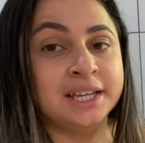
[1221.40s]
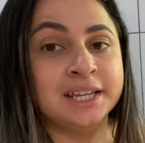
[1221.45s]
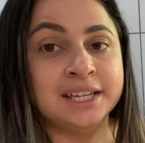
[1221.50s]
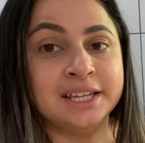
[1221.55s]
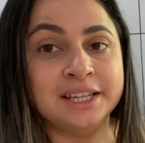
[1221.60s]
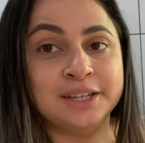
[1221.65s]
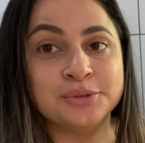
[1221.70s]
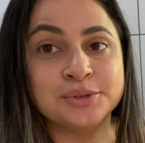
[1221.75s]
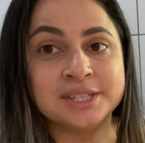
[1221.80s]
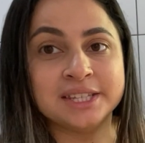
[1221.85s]

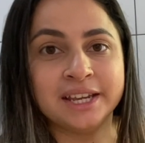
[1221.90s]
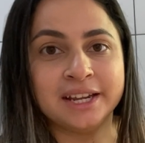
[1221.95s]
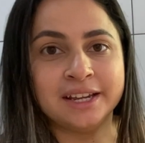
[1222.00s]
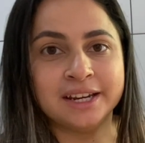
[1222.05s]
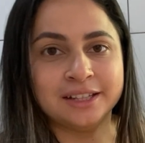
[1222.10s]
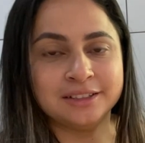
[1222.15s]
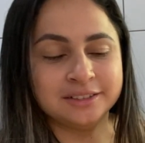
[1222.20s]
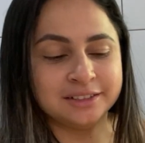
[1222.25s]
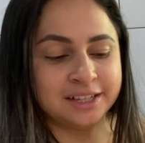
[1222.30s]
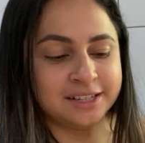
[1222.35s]
E o
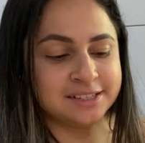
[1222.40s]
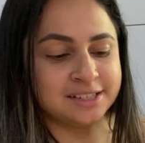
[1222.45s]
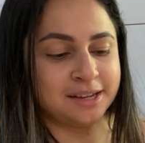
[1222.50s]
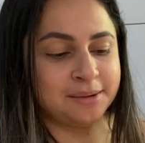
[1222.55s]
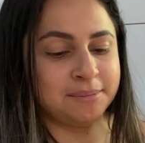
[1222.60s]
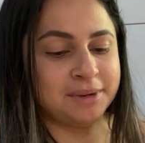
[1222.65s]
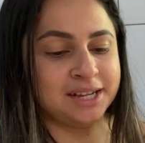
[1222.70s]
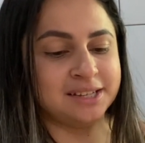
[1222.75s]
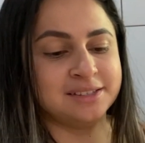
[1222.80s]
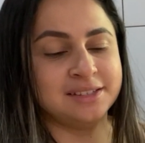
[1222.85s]
segredo dessa
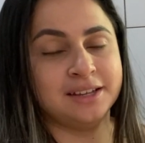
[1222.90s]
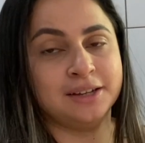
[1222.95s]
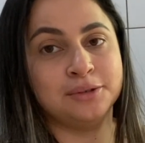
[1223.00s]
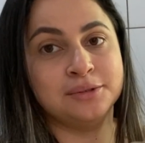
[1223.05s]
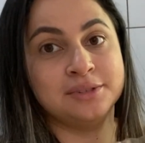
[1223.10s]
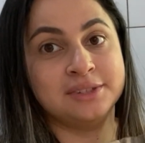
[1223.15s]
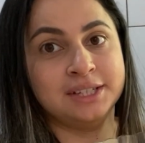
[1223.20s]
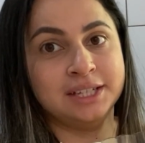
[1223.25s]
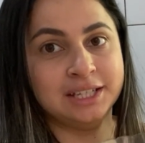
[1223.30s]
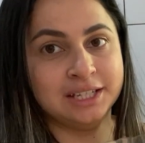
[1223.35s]
massa é
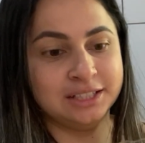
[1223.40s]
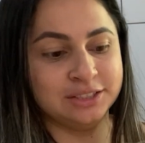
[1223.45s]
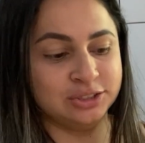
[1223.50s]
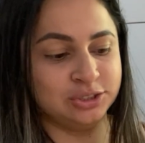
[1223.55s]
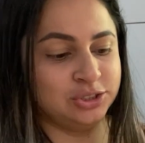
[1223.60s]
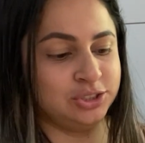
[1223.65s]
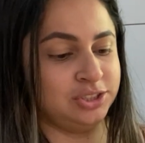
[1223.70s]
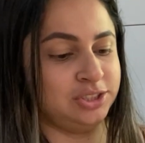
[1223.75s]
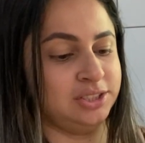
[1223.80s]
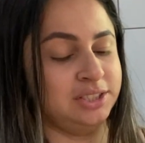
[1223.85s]
o
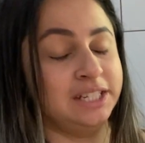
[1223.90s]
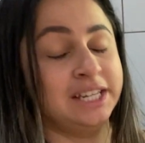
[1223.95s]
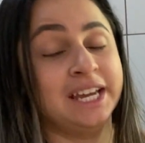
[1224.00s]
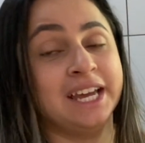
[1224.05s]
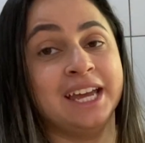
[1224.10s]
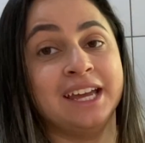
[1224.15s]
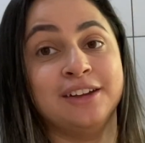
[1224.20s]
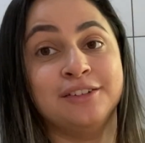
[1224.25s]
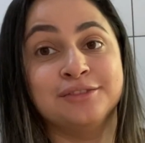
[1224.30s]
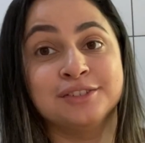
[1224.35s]
seguinte,
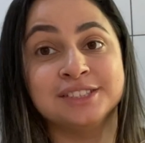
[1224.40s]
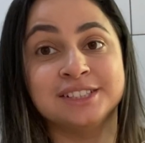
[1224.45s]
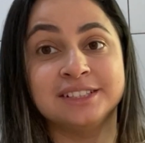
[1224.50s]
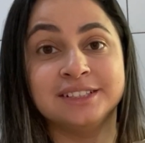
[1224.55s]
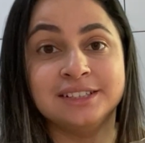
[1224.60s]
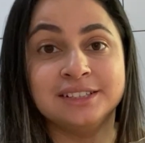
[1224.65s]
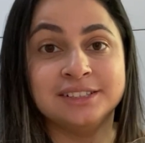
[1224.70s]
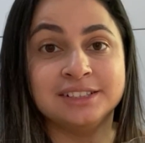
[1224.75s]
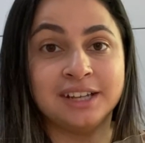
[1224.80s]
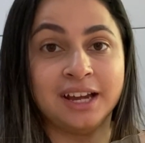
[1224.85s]
é você
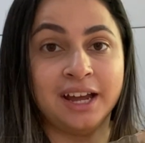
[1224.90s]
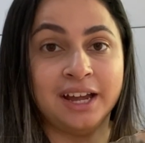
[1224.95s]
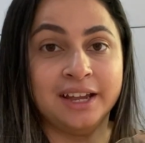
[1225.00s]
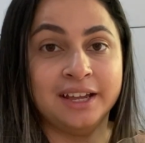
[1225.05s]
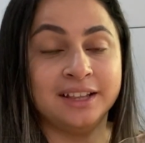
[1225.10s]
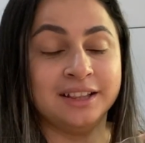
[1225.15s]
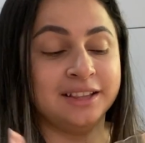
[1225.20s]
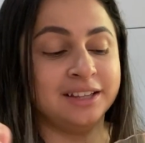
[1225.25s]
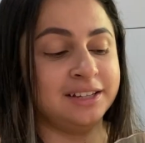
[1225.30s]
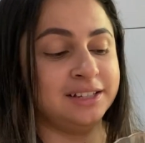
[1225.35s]
deixar
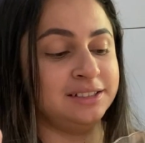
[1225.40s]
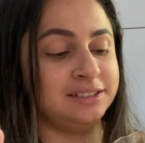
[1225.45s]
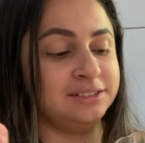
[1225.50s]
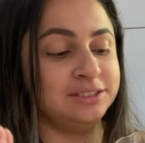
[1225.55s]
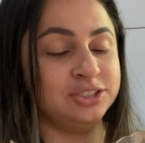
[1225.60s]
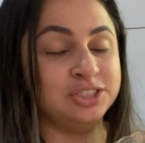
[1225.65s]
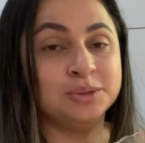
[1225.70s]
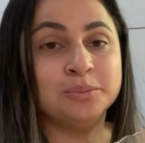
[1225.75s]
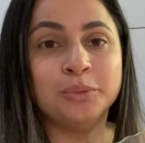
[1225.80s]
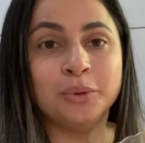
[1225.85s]
ela
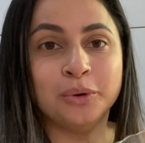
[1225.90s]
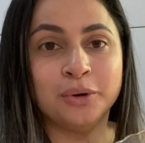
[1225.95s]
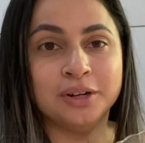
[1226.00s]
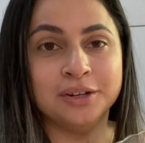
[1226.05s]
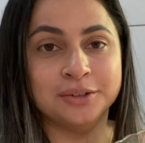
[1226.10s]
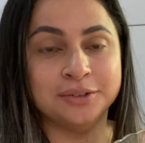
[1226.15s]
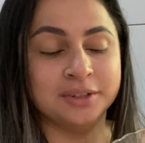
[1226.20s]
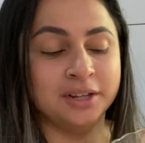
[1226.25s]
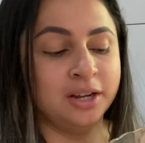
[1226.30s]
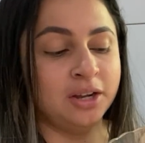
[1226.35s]
de
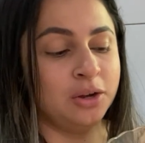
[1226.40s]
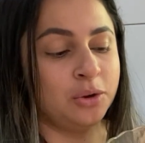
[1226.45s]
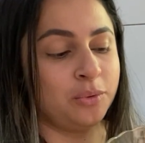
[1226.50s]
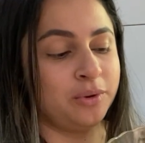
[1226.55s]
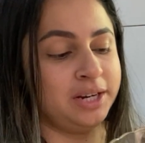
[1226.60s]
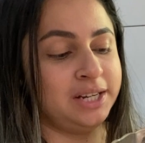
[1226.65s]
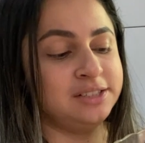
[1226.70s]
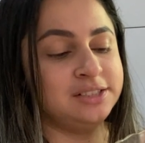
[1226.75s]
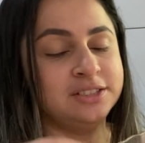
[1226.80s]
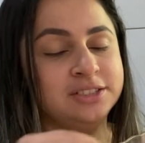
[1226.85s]
molho.
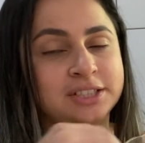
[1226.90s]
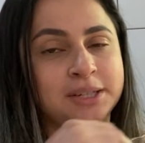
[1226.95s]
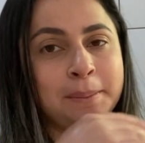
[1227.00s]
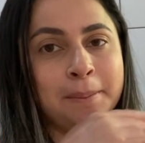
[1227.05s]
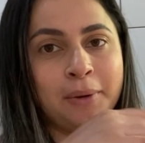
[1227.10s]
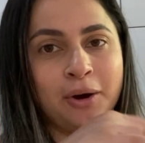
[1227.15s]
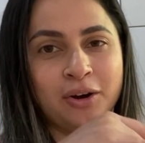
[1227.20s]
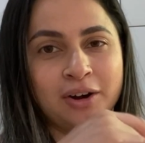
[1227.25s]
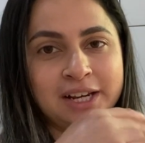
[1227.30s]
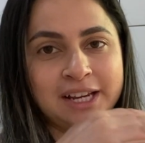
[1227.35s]
Quando a gente
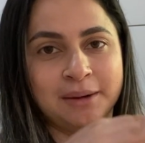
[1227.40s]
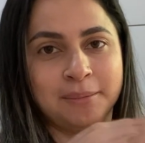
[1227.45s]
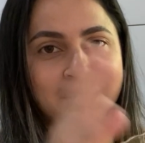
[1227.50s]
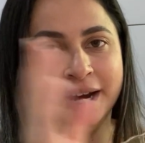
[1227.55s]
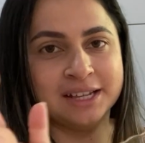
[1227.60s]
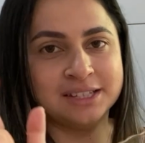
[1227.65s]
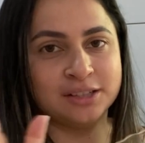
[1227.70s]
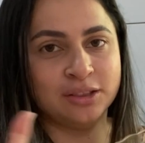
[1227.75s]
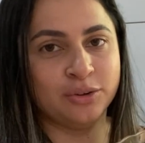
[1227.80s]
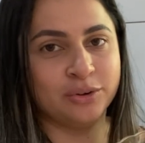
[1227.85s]
molha a
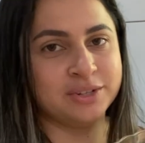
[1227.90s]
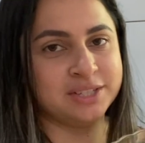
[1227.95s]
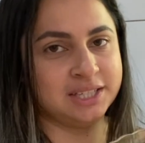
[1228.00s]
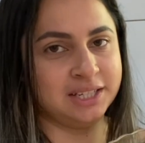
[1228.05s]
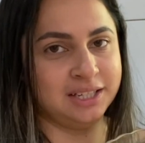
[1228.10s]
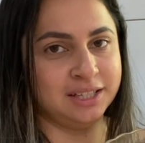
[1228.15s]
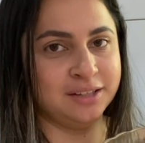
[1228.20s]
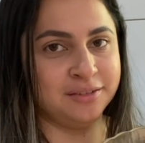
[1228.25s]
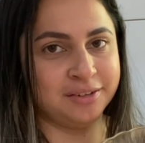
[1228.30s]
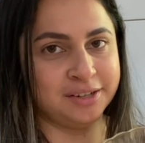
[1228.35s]
massa e logo em
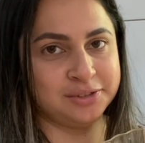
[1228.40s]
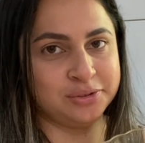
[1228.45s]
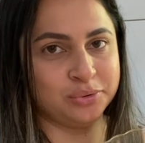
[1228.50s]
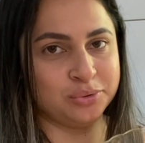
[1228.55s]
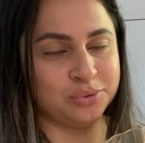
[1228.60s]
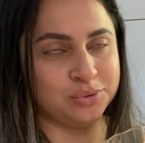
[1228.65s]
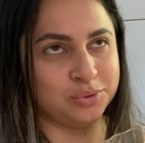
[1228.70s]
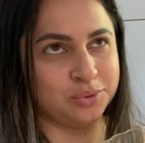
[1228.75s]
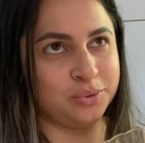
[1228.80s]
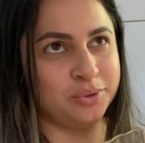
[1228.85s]
seguida faz o
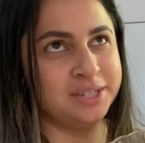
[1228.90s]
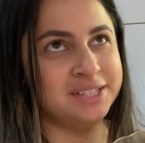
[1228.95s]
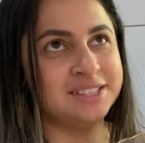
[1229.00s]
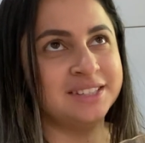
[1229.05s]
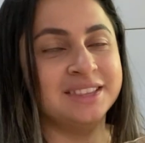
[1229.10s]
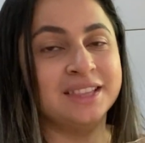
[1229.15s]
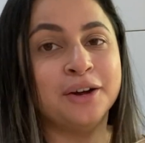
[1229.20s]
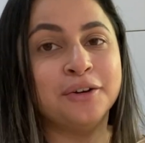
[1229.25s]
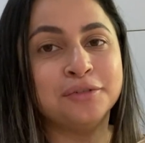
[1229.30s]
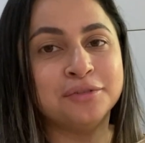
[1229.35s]
cuscuz,
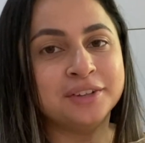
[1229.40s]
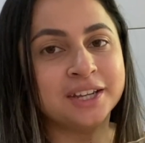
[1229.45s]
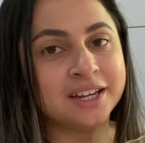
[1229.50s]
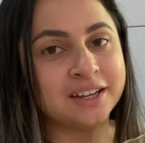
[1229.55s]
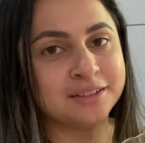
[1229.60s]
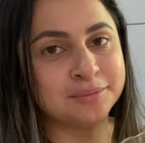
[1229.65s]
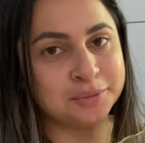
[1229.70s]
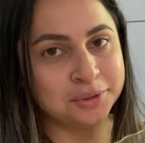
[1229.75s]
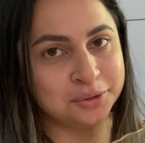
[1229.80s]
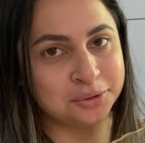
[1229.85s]
não
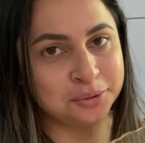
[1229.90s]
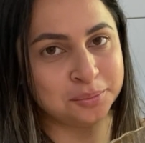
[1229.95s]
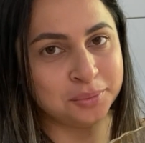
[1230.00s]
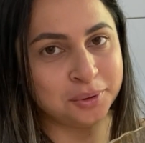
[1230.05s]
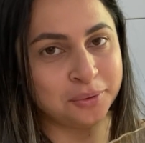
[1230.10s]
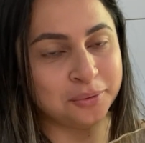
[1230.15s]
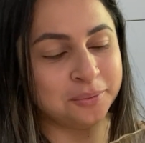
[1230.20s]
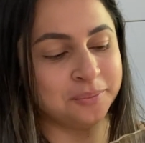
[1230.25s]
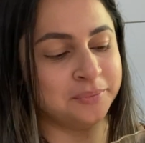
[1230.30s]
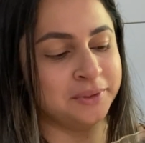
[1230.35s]
fica muito
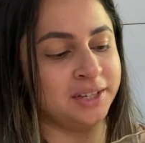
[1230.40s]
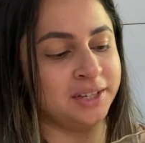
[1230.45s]
bom.